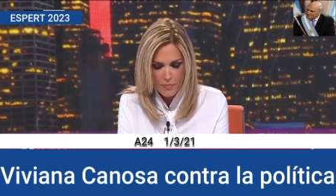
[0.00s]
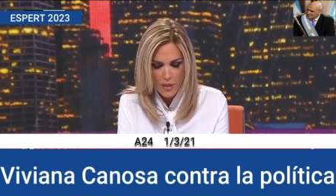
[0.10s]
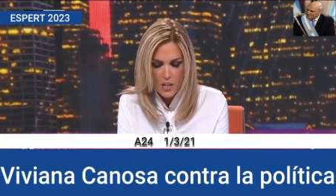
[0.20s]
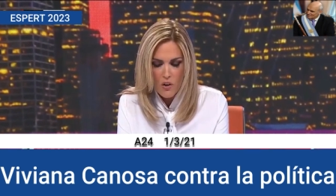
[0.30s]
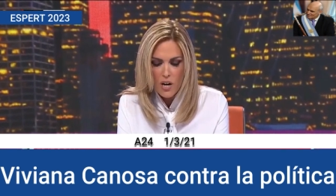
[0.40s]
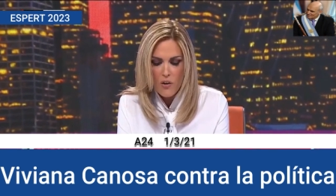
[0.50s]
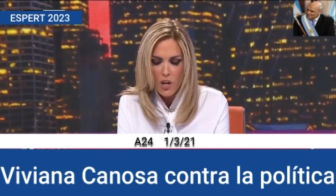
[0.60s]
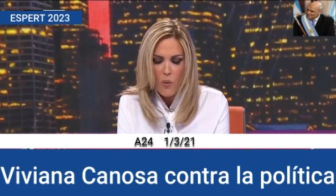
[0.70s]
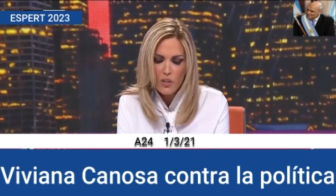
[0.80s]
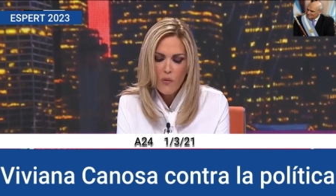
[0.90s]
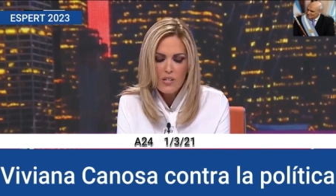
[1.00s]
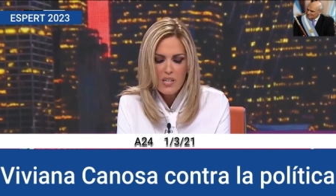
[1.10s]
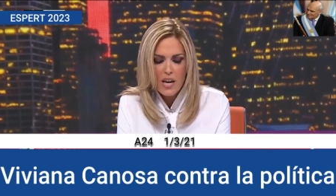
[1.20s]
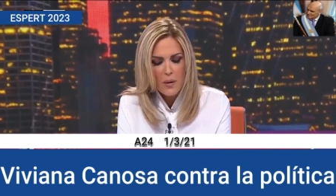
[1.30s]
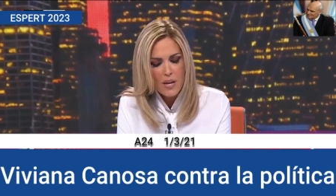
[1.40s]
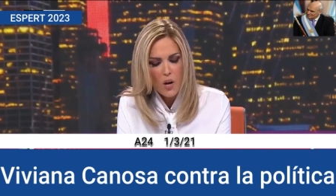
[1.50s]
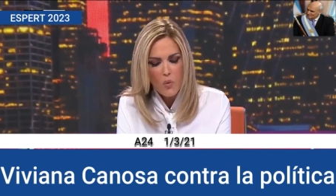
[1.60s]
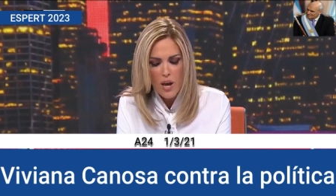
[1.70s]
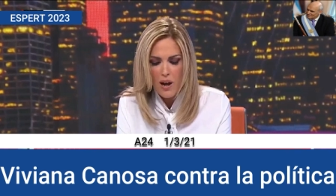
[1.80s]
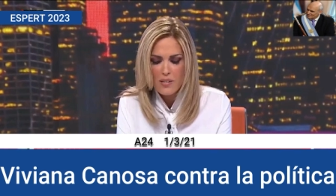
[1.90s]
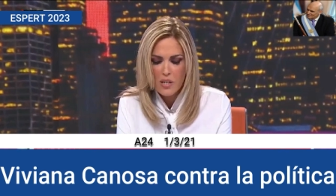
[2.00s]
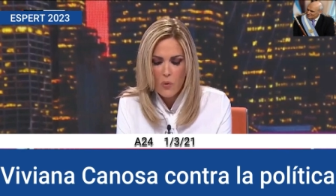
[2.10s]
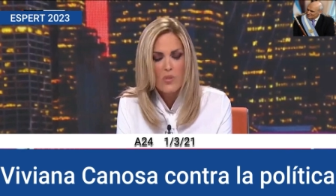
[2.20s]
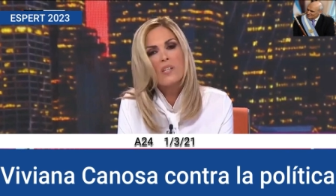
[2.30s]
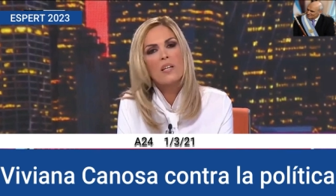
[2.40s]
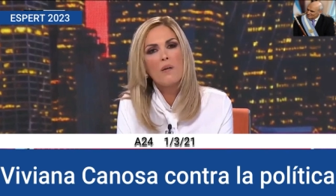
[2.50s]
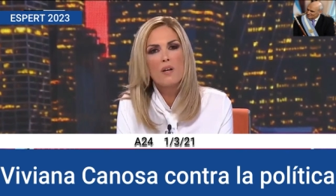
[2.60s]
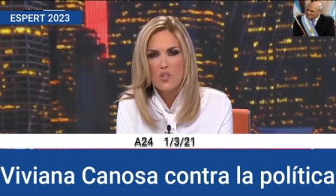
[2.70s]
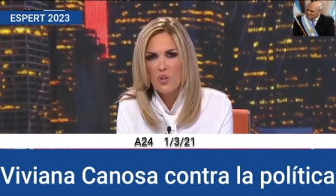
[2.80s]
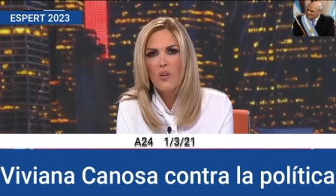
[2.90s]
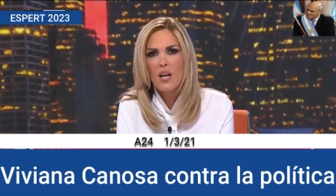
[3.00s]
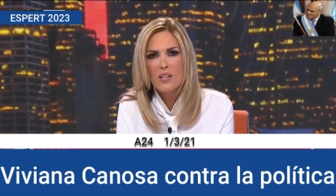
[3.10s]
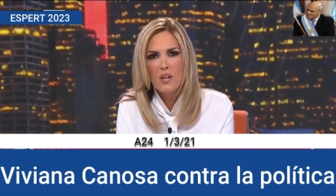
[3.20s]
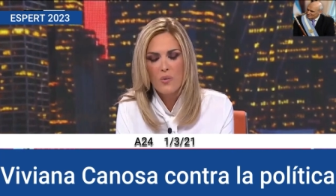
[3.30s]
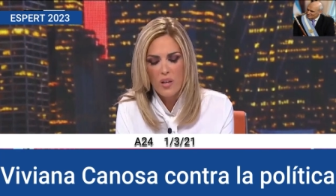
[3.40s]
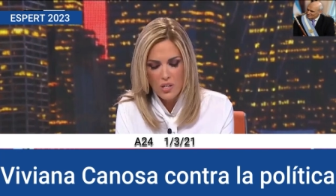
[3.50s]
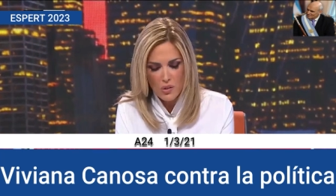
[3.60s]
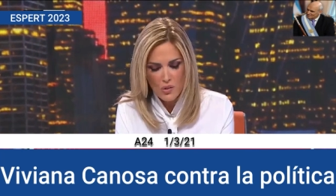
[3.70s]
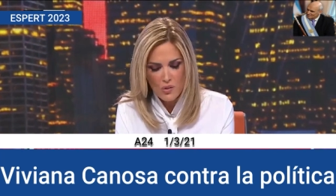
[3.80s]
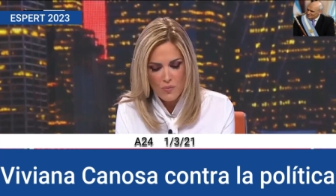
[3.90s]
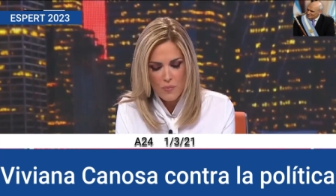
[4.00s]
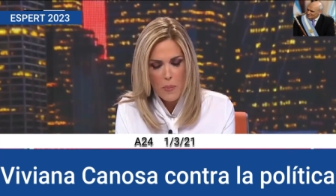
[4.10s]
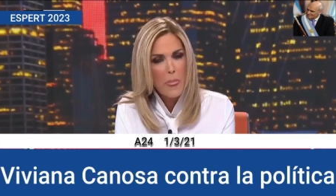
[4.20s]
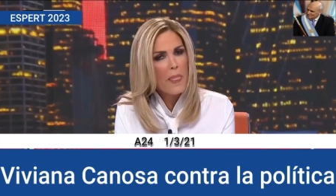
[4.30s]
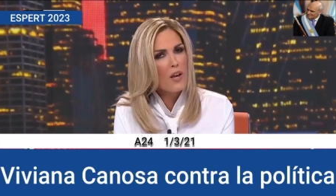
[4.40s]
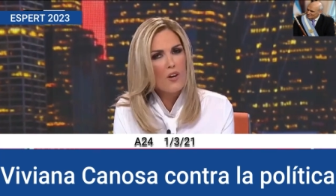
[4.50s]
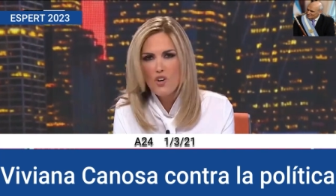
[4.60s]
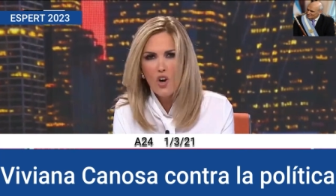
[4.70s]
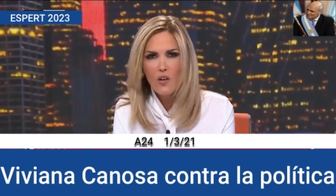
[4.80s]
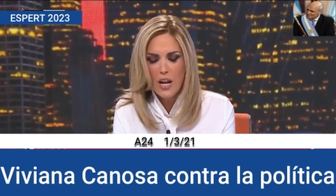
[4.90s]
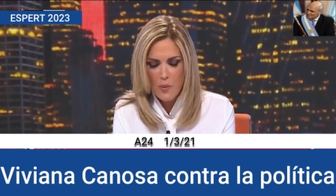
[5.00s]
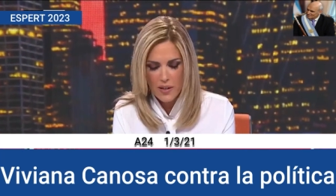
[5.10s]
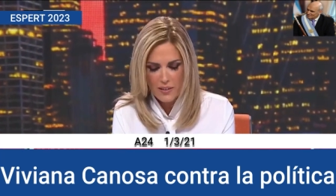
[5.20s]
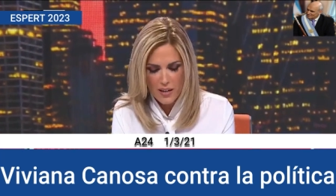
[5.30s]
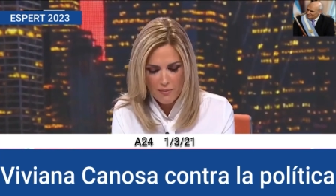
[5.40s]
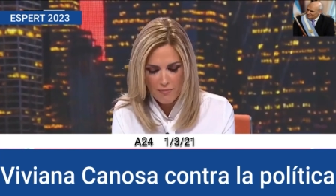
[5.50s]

Me quedó claro que cuando decían que iban a cuidar la salud, se trataba solo de la salud de ellos, no de la nuestra.